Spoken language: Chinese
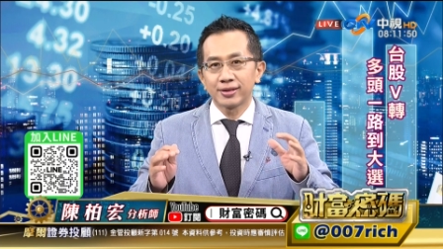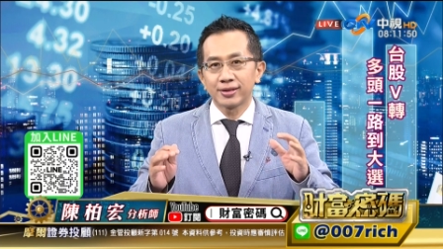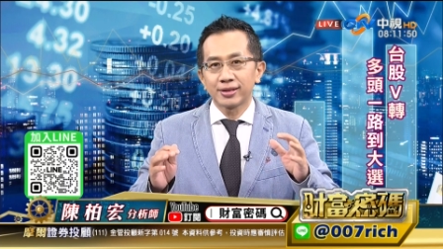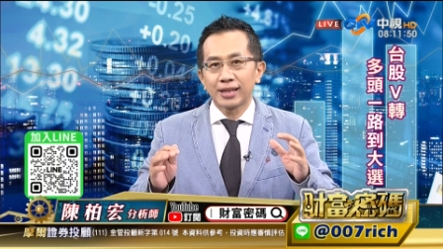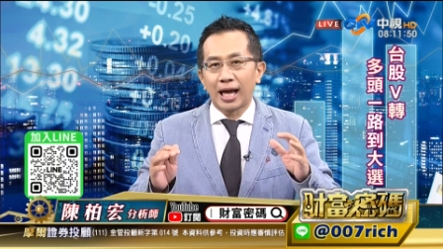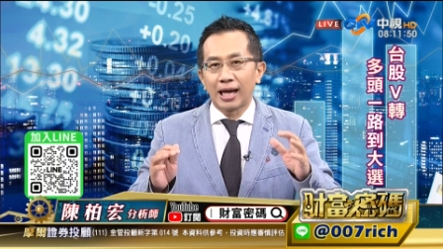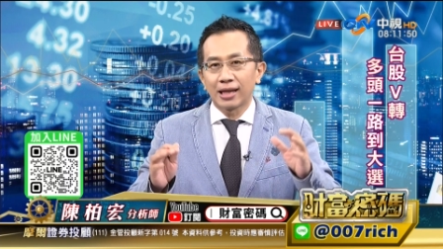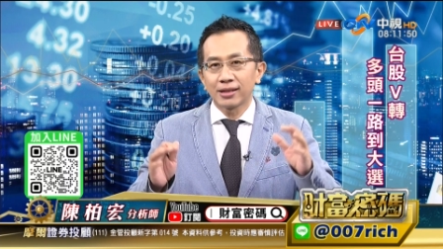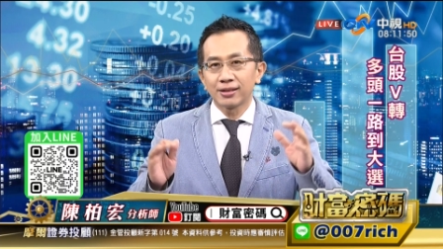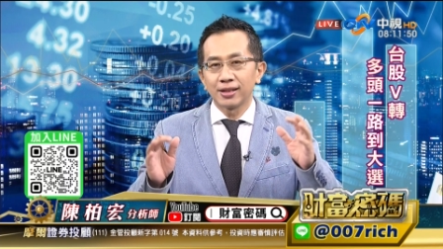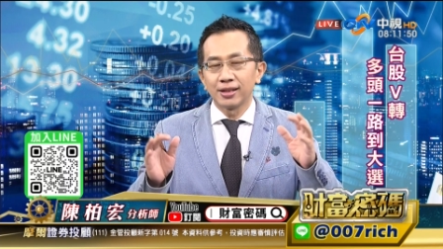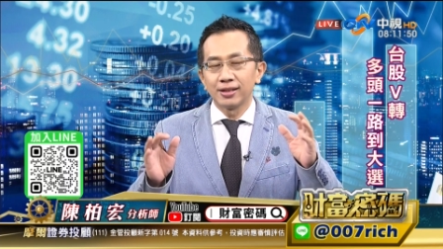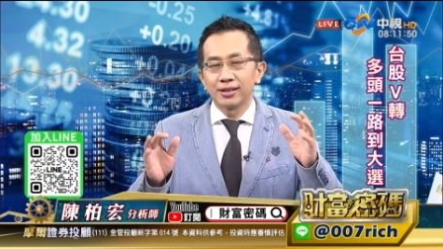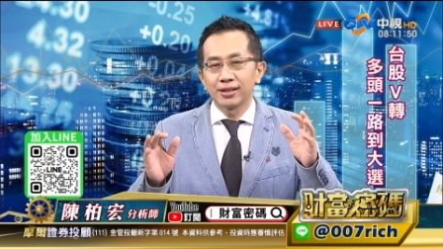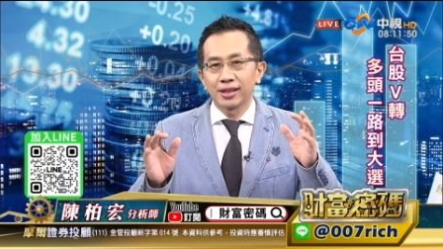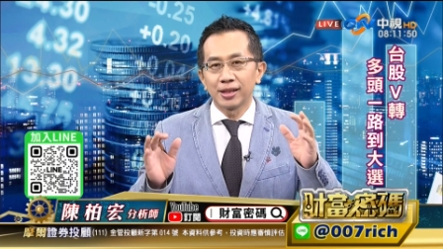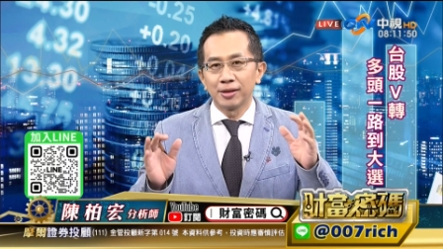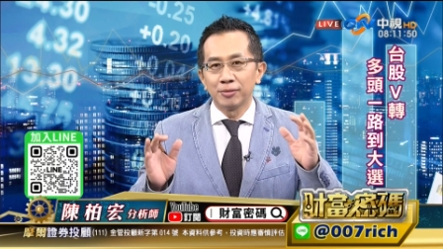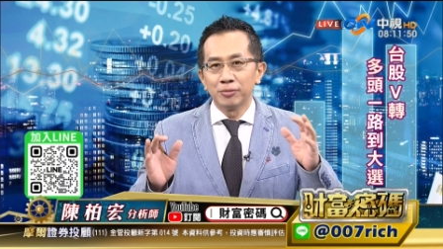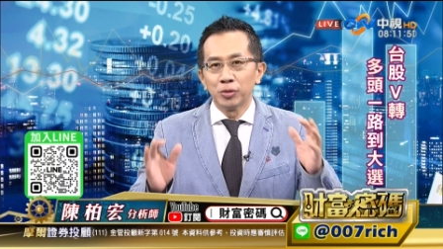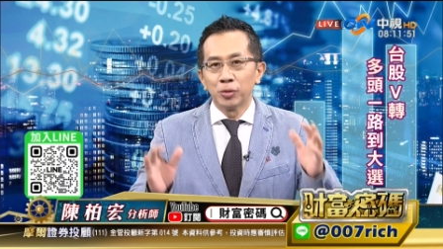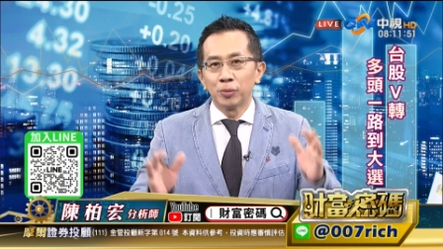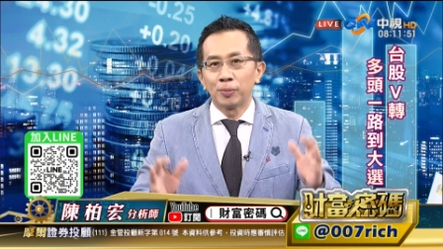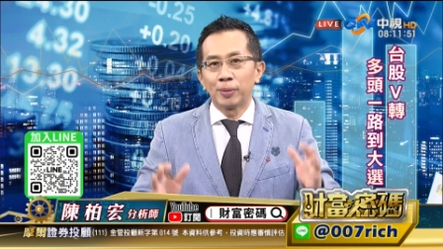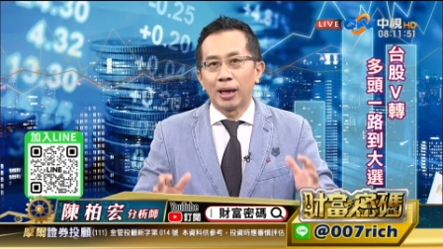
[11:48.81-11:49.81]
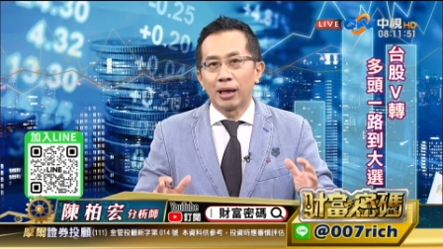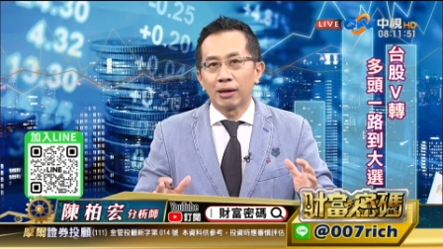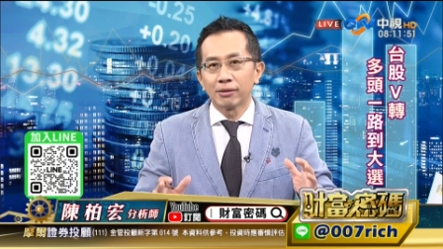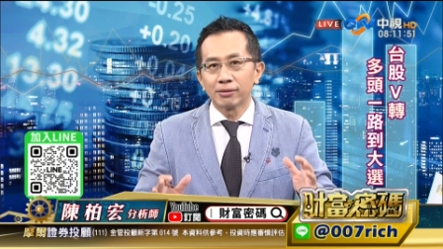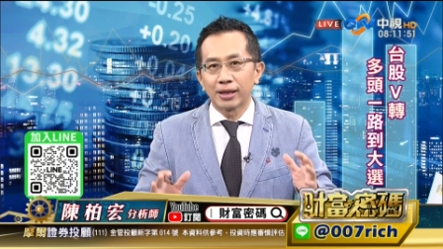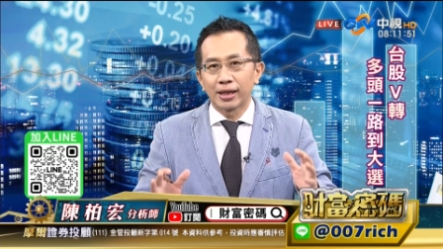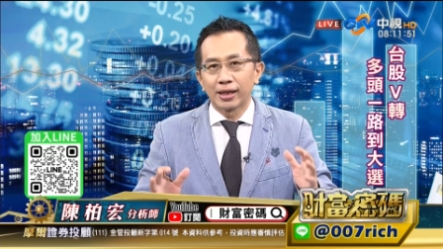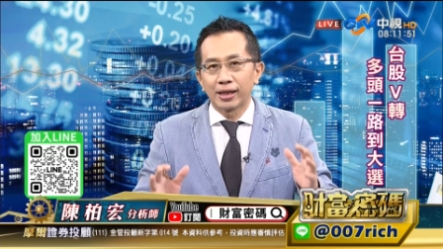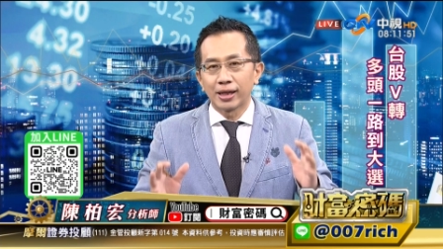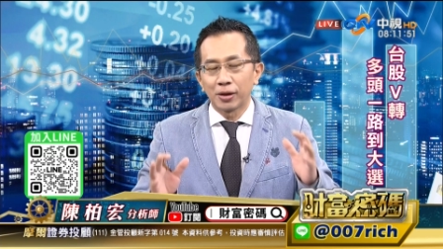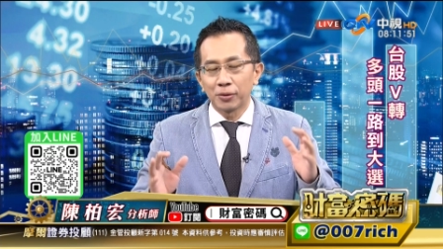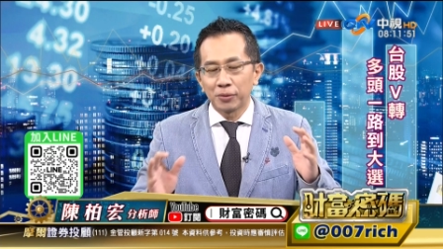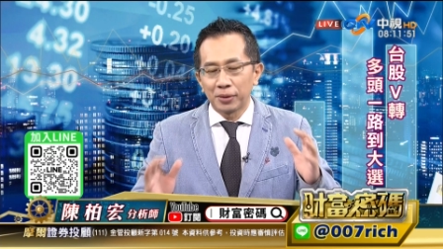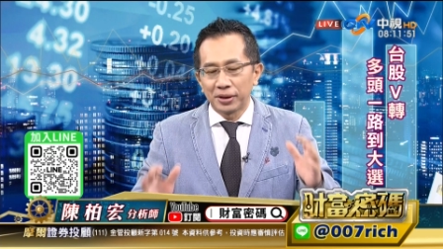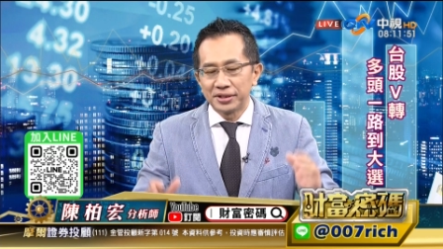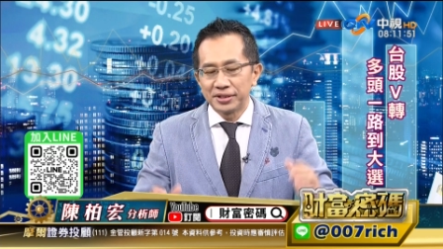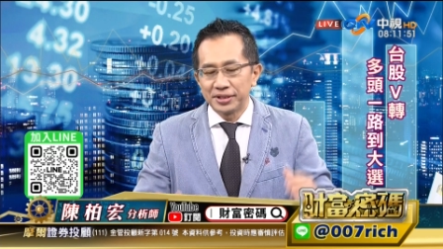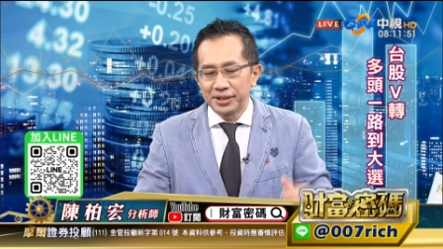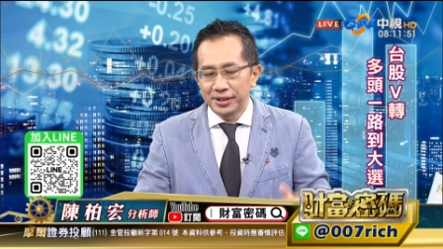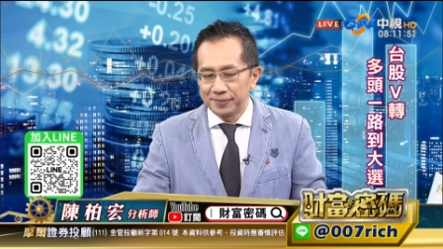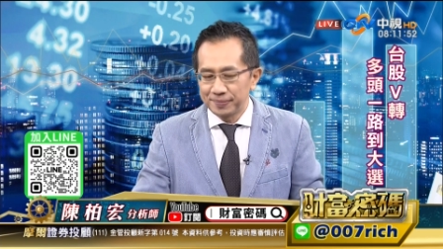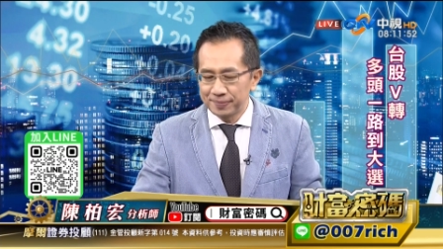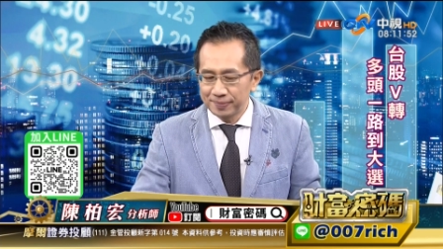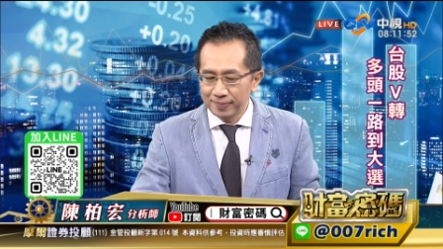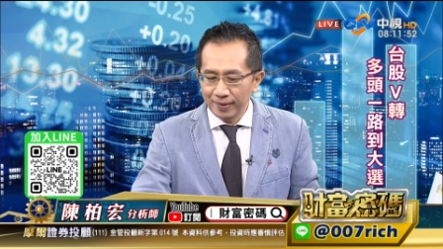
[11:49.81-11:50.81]
达成这个目标的一个关
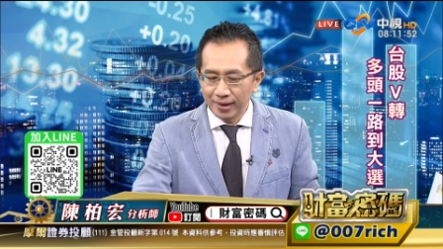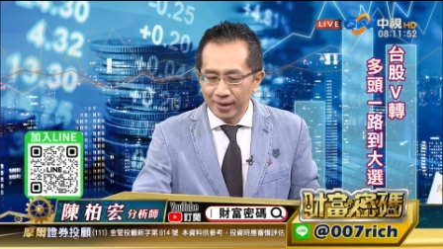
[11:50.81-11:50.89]
键。